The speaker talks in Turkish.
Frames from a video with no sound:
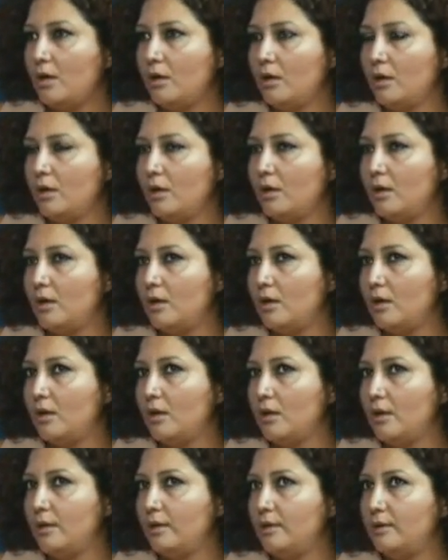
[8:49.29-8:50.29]

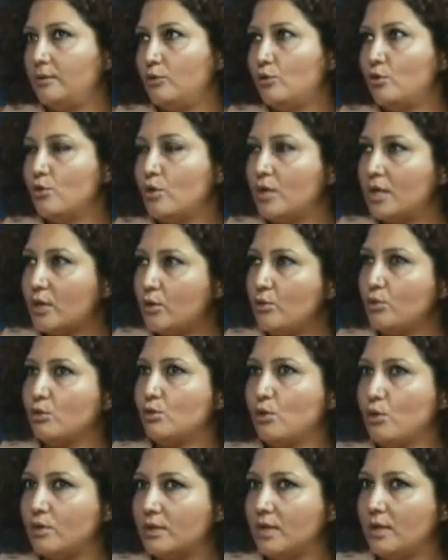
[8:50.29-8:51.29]
Ee, çünkü
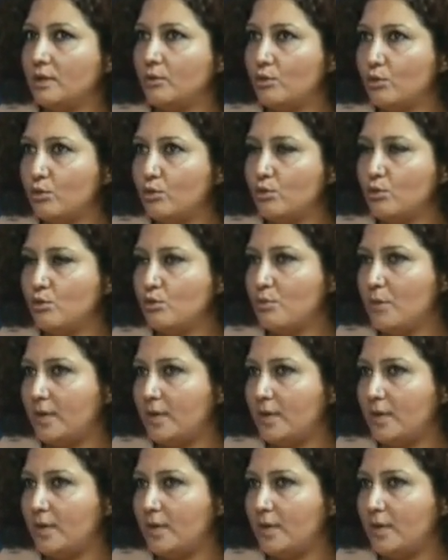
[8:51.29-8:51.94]
299.